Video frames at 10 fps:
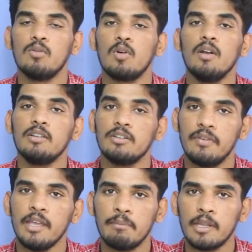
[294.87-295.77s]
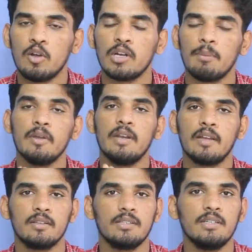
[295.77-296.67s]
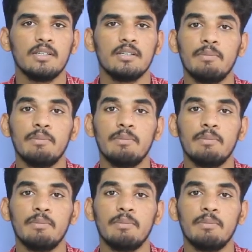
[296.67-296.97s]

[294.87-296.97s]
ஒருவேளை அந்த ஃபேக் பிரேக் அவுட் அப்பயும் நீங்கள் வந்து